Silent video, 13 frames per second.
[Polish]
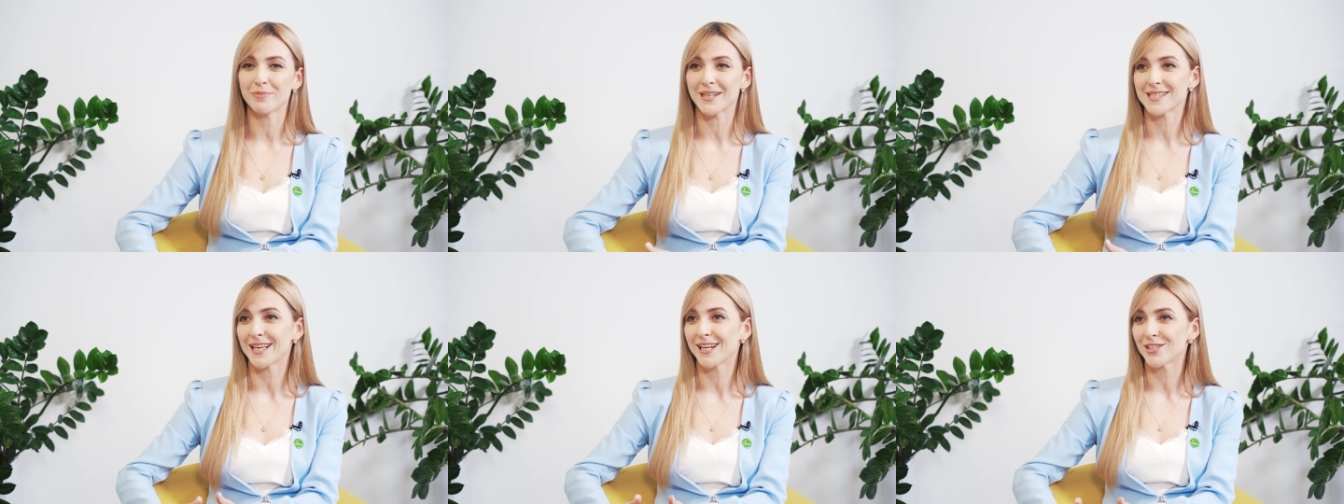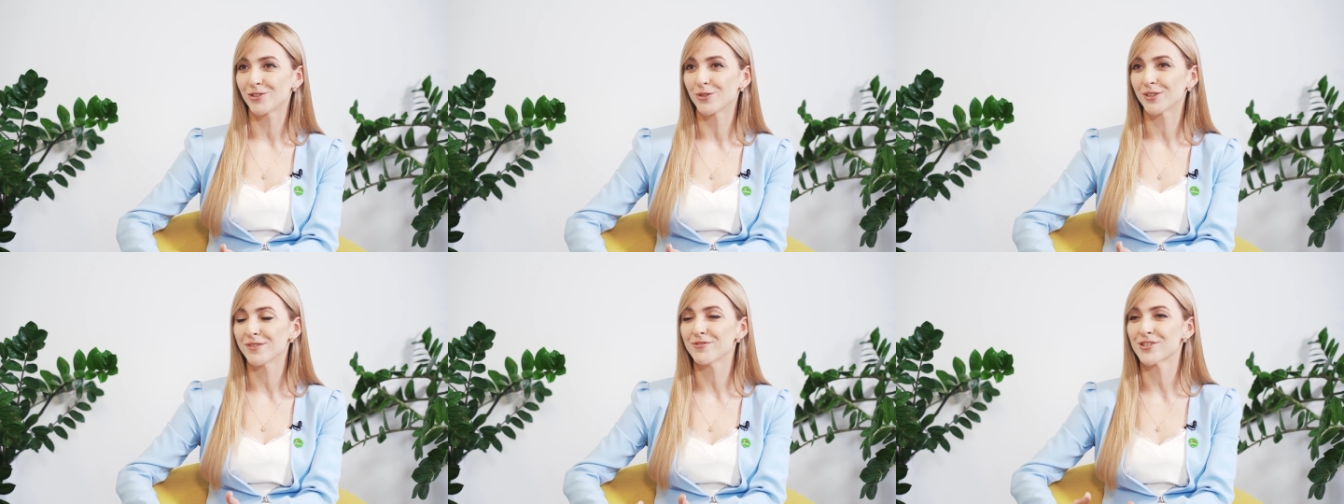Praca jakaś
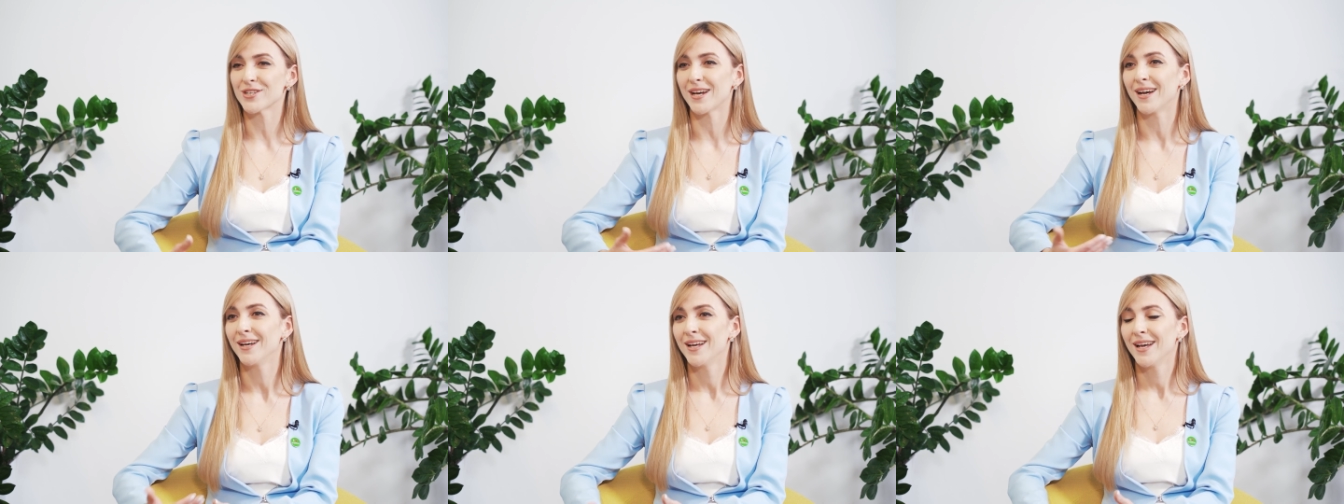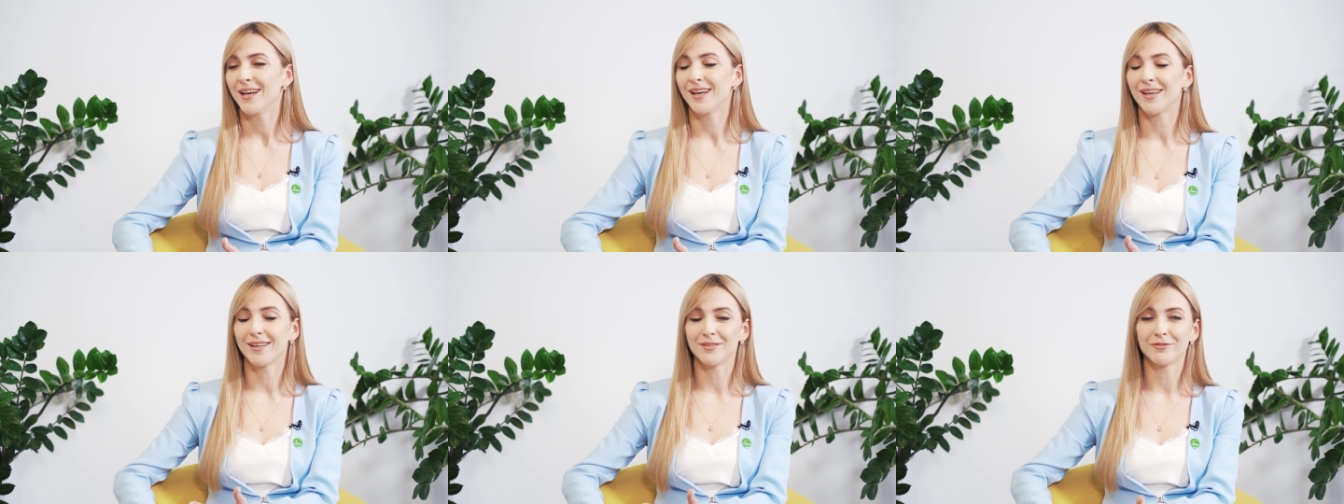dorywcza,
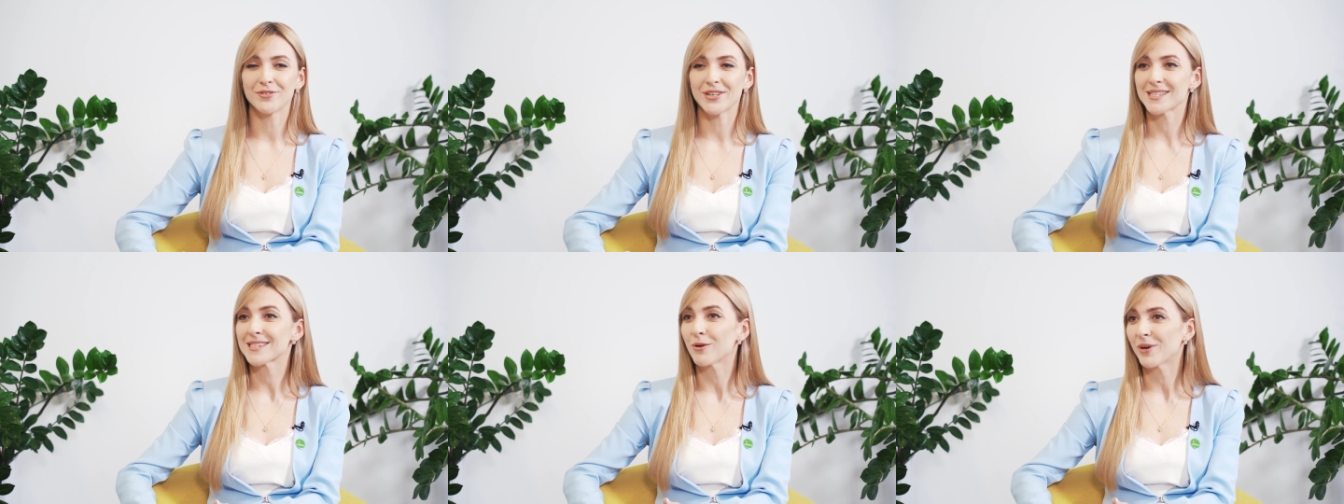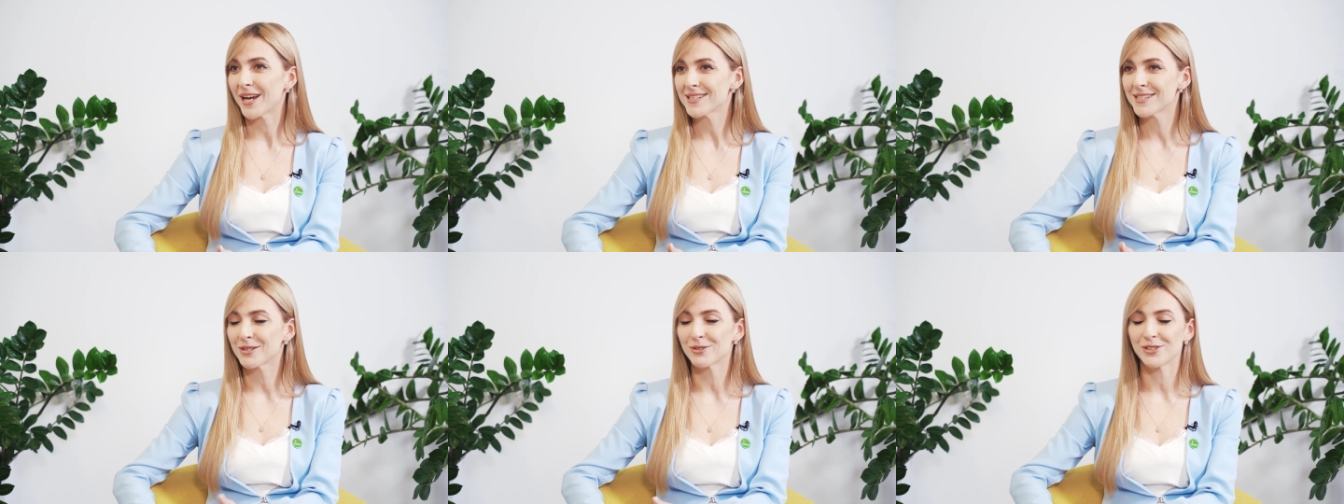e, w
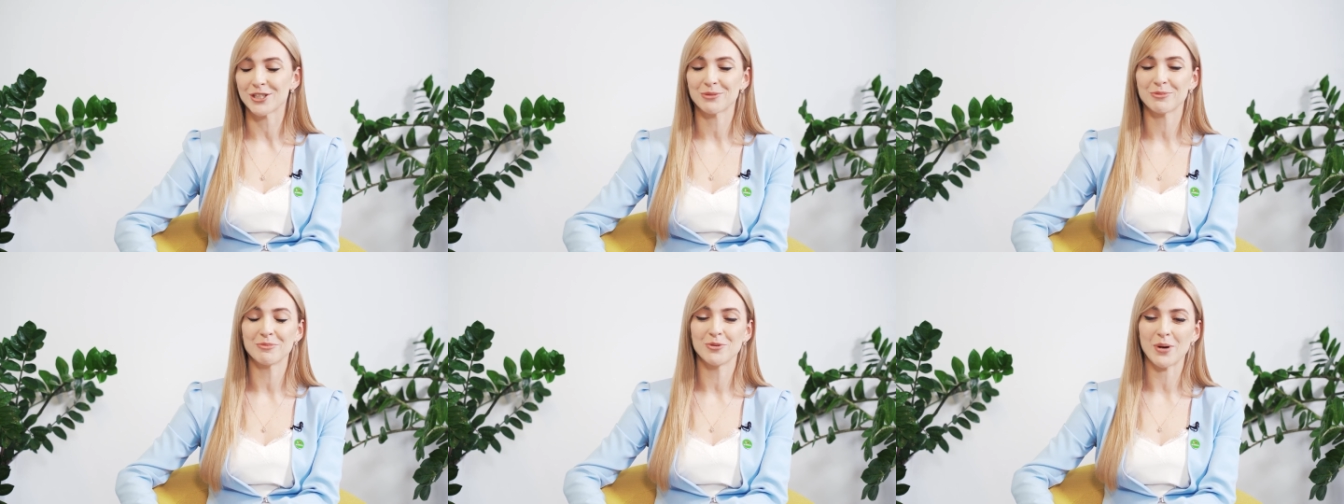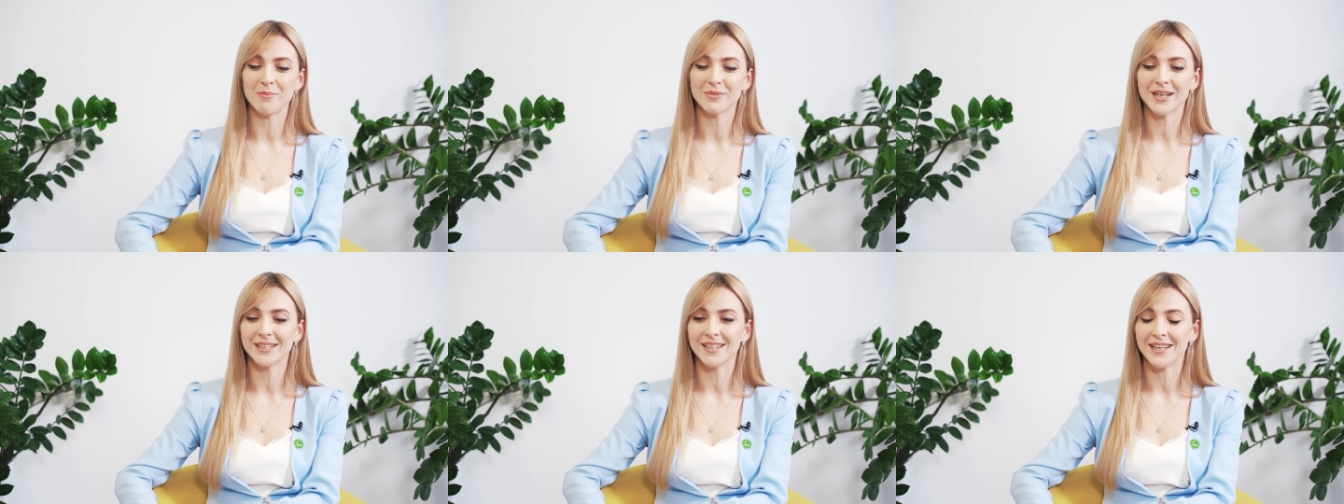restauracji chociażby
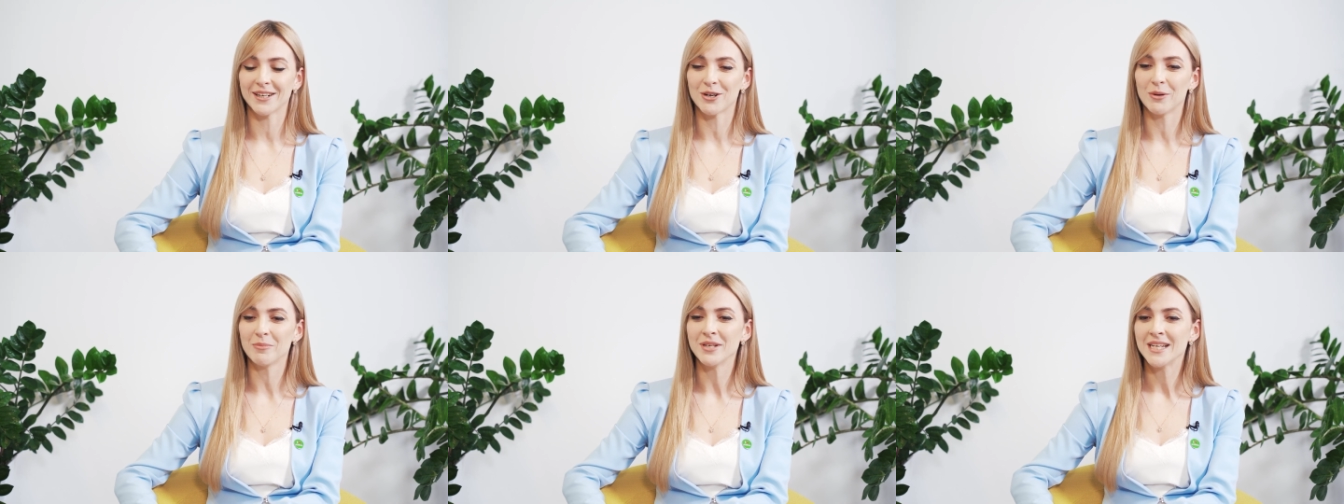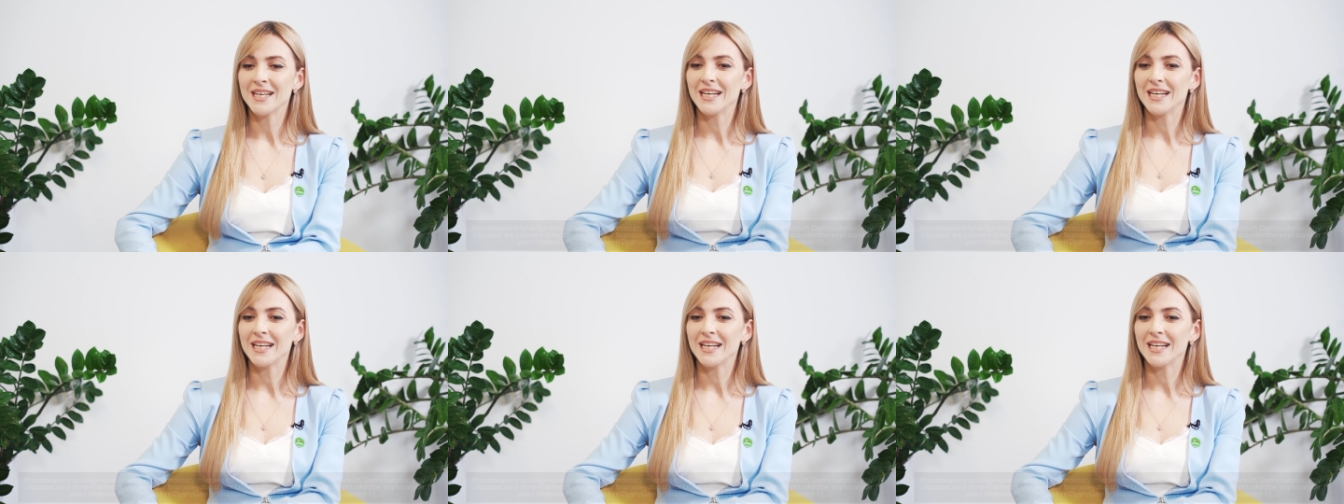byłam kelnerką.